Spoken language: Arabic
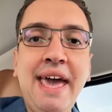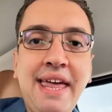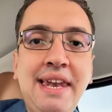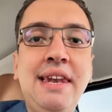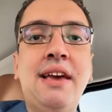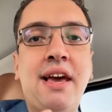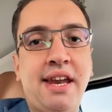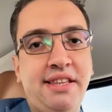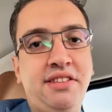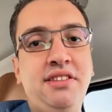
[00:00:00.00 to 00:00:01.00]

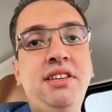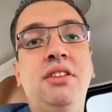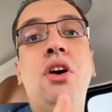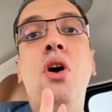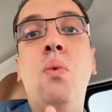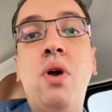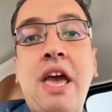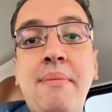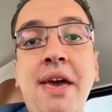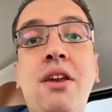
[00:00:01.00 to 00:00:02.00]
الكارنيتين
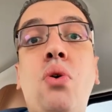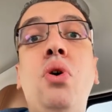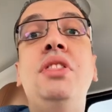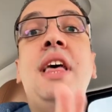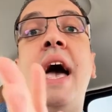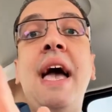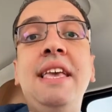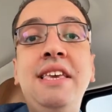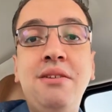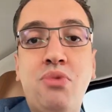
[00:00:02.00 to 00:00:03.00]
وكمان خد
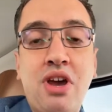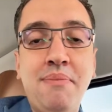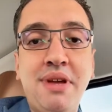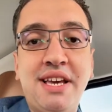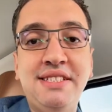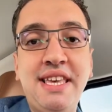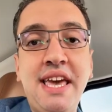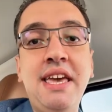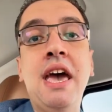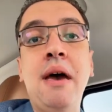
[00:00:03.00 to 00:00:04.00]
اي مكمل
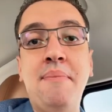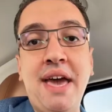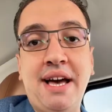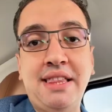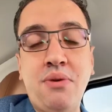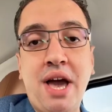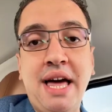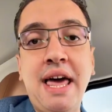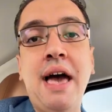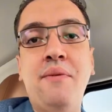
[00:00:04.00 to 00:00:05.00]
غذائي بيحتوي
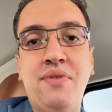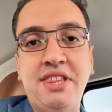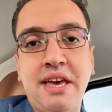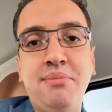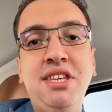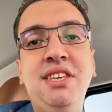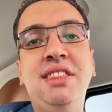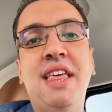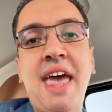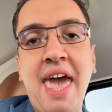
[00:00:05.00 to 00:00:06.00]
على
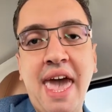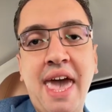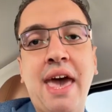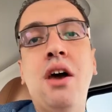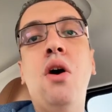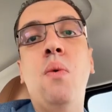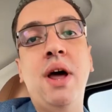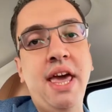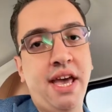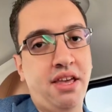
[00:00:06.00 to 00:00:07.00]
فيتامين هاء
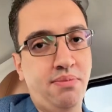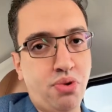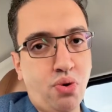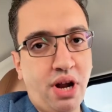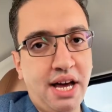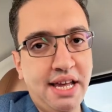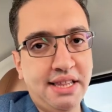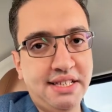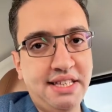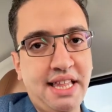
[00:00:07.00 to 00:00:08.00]
ولكن بجرعه لا
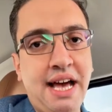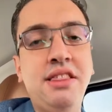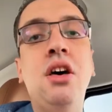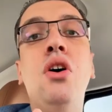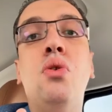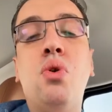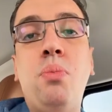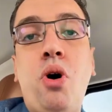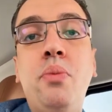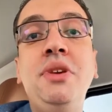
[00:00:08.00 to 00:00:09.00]
تزيد عن
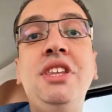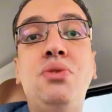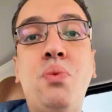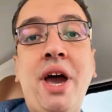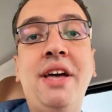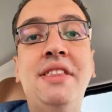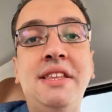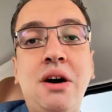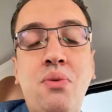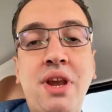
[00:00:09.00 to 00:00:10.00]
400 وحده
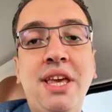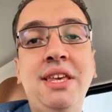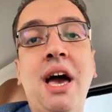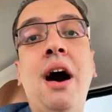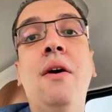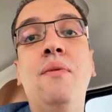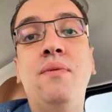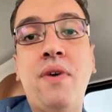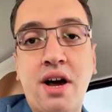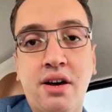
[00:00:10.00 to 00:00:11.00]
دوليه
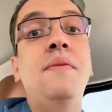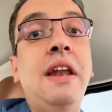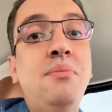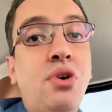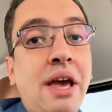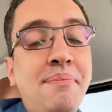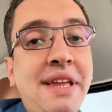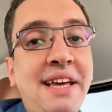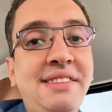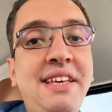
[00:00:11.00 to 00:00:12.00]
فقط
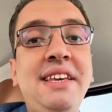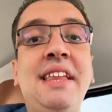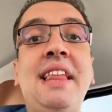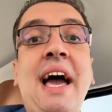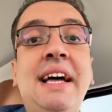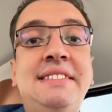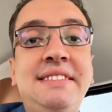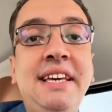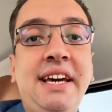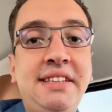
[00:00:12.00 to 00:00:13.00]
فالمكملات ديت
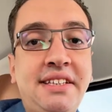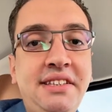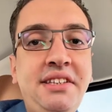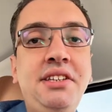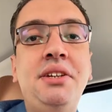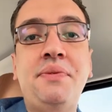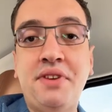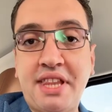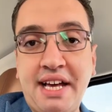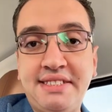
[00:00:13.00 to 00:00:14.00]
هتساعد كتير
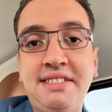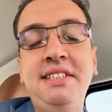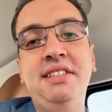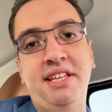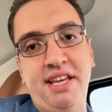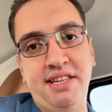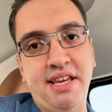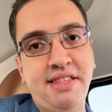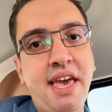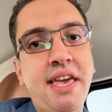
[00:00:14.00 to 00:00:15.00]
في تحسين
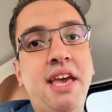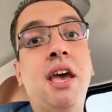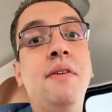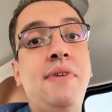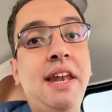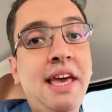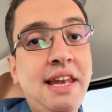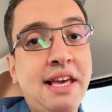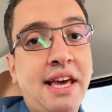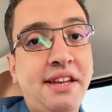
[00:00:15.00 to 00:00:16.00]
النتائج
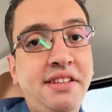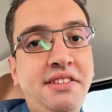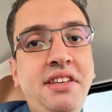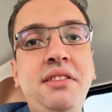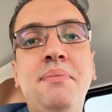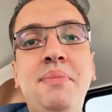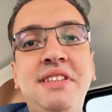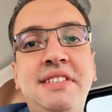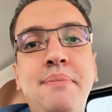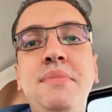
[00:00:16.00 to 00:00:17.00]
فالال كارنيتين
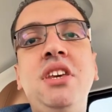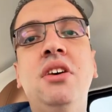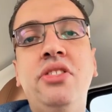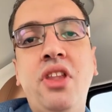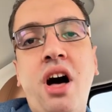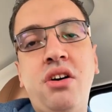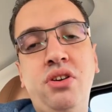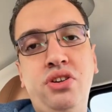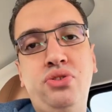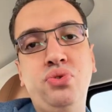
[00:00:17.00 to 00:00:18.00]
بنسميه
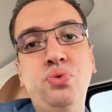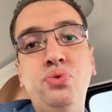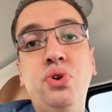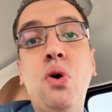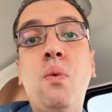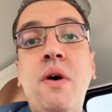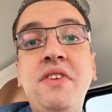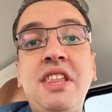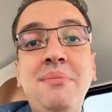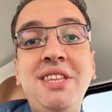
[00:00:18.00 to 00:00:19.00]
ناقل الدهون
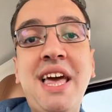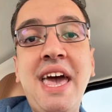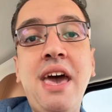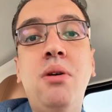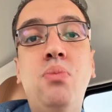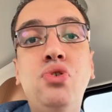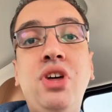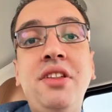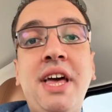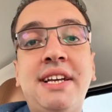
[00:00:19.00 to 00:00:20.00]
وفيتامين ه
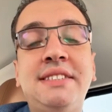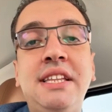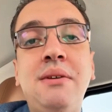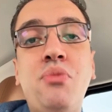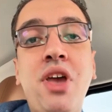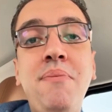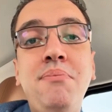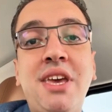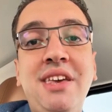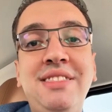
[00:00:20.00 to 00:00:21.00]
مضاد اكسده
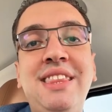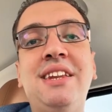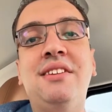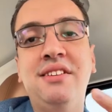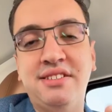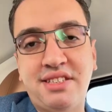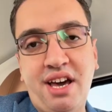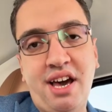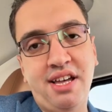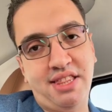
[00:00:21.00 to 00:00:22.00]
مهم جدا
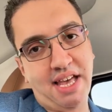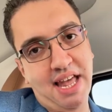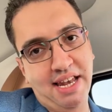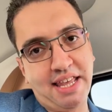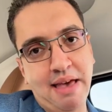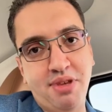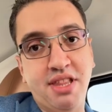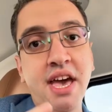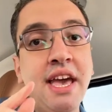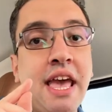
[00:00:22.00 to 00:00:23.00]
لصحه الكبد
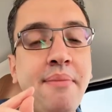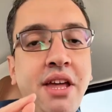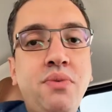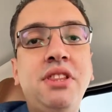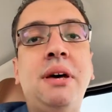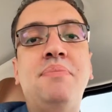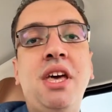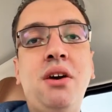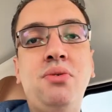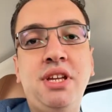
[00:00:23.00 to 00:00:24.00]
كمان وانت
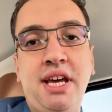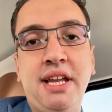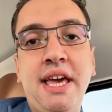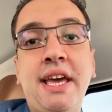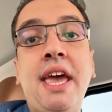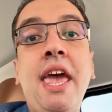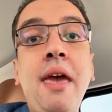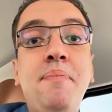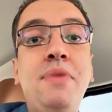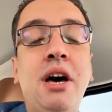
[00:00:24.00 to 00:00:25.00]
بتاخد العلاج
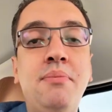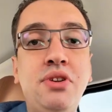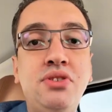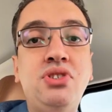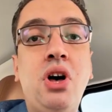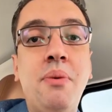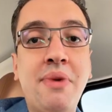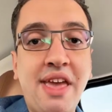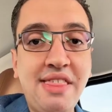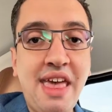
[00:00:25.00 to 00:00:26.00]
ابدا
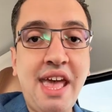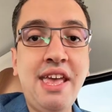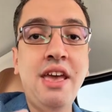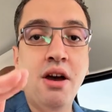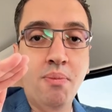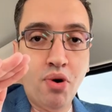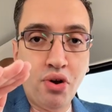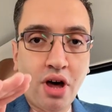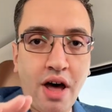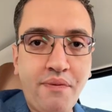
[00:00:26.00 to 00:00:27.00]
بنظام غذائي
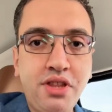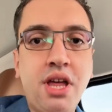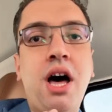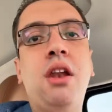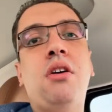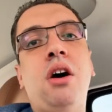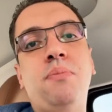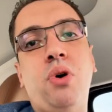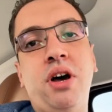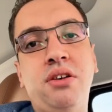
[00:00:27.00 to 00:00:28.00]
منخفض
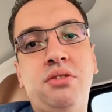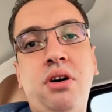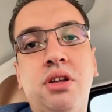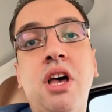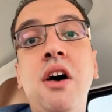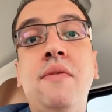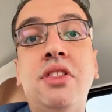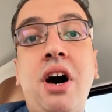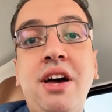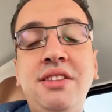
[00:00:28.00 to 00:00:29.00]
الكربوهيدرات
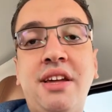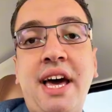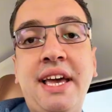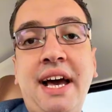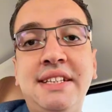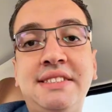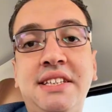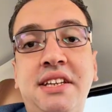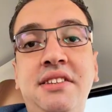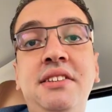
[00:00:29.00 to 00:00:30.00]
فده ايضا
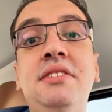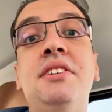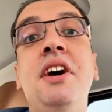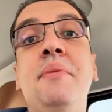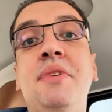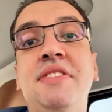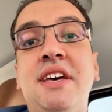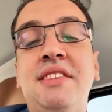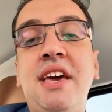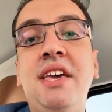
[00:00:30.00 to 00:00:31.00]
هيحسن كتير من
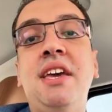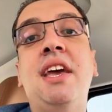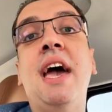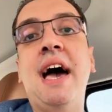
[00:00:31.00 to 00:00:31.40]
نتائج